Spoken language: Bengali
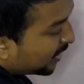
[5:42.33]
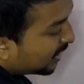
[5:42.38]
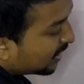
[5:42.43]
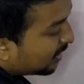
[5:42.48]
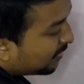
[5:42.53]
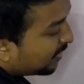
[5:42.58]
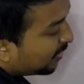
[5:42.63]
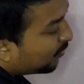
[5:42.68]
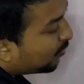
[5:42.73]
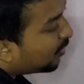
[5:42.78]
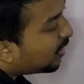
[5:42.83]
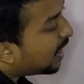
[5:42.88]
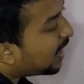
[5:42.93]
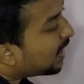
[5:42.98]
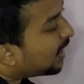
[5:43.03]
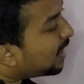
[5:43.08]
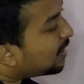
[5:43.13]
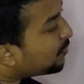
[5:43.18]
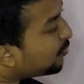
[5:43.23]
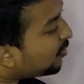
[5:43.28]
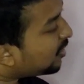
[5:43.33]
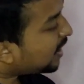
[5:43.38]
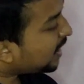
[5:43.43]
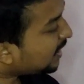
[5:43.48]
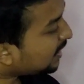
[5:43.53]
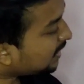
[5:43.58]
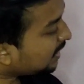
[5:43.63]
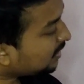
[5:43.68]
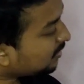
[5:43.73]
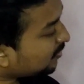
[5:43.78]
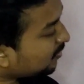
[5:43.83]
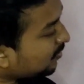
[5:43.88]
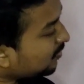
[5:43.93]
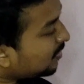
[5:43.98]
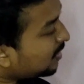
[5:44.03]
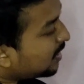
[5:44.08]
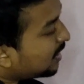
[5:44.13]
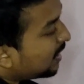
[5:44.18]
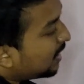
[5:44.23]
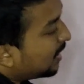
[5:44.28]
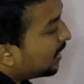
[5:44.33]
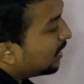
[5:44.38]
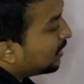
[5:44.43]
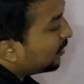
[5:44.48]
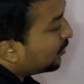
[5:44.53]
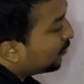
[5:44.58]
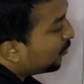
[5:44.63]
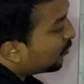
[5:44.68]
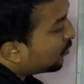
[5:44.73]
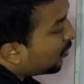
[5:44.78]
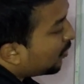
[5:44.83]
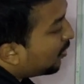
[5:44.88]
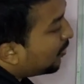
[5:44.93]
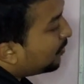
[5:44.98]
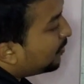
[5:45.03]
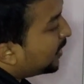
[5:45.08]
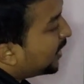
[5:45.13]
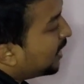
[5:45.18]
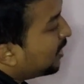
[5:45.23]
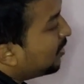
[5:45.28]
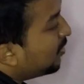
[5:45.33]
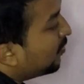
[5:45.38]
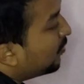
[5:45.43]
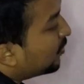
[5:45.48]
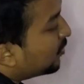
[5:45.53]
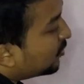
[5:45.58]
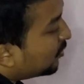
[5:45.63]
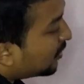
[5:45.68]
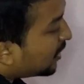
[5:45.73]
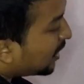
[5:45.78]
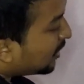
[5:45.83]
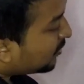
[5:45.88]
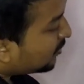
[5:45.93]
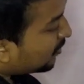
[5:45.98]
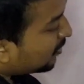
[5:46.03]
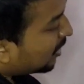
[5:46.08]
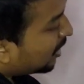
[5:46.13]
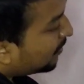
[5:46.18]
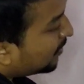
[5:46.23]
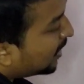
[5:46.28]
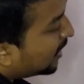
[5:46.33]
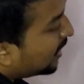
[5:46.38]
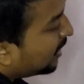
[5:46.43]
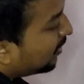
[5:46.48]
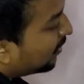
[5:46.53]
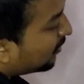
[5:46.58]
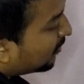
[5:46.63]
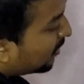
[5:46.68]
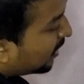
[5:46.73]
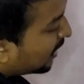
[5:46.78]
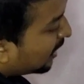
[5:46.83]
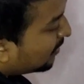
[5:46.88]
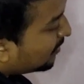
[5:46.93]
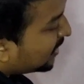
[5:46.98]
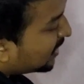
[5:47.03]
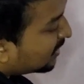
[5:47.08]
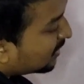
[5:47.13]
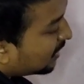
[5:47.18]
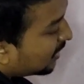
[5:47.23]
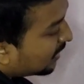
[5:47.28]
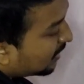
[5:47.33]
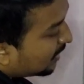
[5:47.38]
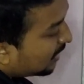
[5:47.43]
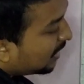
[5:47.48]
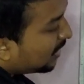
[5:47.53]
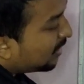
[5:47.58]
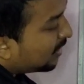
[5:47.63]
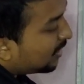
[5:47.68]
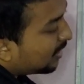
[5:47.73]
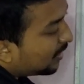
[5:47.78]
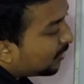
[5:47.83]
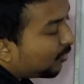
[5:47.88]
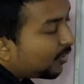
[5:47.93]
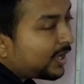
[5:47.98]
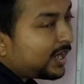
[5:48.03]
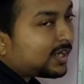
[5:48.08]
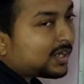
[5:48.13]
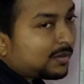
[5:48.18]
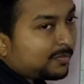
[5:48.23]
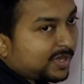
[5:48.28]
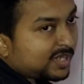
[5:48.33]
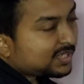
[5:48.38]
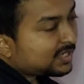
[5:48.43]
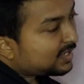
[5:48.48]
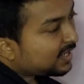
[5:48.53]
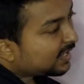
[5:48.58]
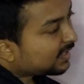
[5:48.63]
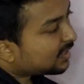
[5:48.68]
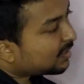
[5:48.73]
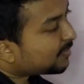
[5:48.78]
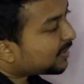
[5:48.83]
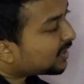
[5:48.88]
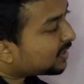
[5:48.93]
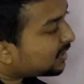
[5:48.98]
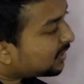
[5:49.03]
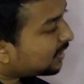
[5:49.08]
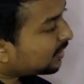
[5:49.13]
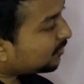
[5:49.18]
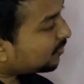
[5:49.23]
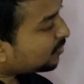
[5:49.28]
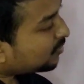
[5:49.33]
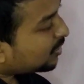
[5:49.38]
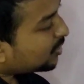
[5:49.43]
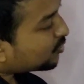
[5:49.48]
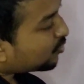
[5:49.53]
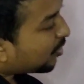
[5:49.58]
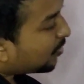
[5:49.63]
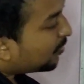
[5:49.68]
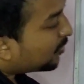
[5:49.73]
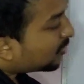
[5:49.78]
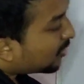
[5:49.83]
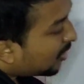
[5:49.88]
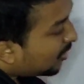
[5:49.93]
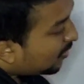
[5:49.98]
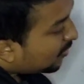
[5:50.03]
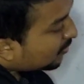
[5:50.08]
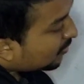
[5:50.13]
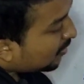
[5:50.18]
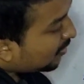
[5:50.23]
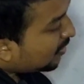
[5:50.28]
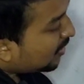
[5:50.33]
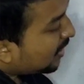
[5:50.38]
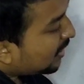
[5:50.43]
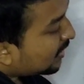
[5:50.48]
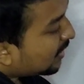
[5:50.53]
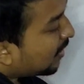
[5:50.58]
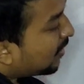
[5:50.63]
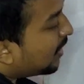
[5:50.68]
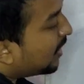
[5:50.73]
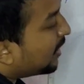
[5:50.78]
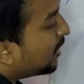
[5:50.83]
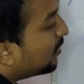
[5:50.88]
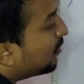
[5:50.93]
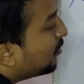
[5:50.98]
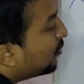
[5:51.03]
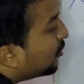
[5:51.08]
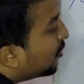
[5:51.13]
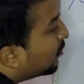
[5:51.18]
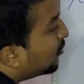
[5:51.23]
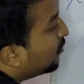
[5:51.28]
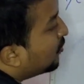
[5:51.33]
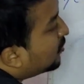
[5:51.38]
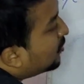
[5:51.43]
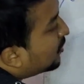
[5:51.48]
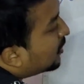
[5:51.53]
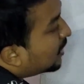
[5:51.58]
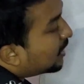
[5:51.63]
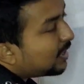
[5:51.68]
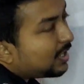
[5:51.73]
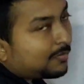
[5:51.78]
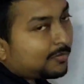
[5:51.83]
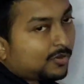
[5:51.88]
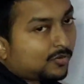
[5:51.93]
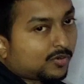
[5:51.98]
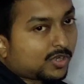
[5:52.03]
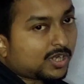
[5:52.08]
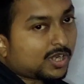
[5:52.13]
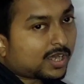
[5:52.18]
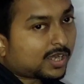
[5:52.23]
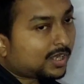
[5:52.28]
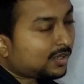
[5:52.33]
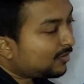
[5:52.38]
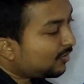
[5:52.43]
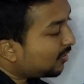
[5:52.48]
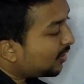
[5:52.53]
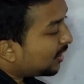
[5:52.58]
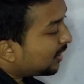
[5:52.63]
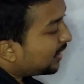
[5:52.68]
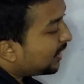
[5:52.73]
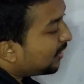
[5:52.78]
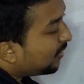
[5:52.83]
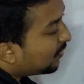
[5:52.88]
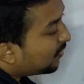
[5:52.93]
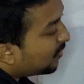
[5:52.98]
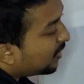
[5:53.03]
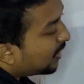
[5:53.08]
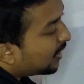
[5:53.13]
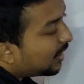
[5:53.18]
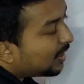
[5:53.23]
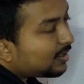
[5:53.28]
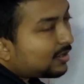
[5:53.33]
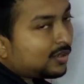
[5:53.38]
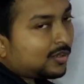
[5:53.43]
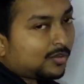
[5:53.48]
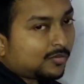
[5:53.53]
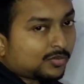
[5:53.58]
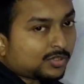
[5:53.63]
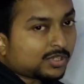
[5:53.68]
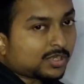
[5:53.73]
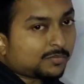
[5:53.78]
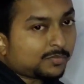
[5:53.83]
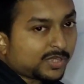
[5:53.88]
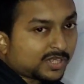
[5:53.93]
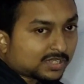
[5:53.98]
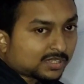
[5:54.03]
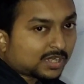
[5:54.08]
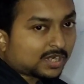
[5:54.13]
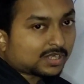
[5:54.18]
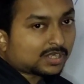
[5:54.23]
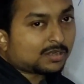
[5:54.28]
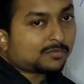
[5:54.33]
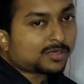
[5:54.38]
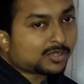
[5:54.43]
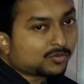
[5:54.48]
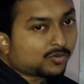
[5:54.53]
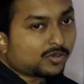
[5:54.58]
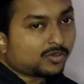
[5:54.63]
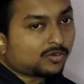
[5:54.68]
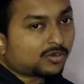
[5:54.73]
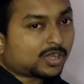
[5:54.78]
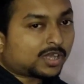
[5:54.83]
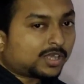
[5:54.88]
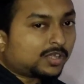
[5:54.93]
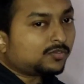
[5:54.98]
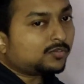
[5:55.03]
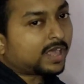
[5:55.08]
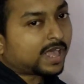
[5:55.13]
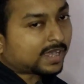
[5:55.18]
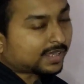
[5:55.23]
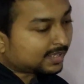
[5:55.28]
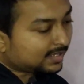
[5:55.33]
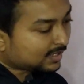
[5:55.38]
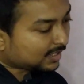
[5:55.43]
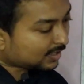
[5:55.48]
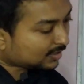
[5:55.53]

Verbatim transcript: পৃথিবী গোলাকার বলেই কিন্তু দুটো ভিন্ন উচ্চতার জন্য আমরা দিগন্তরেখার বিস্তারটা অনেকটা বেশি দেখতে পাচ্ছি কিন্তু যদি সমতল হতো তাহলে কিন্তু যত উচ্চতাতেই আমরা উঠি না কেন দিগন্তরেখার যে বিস্তারটা বা দৈর্ঘ্যটা কিন্তু একই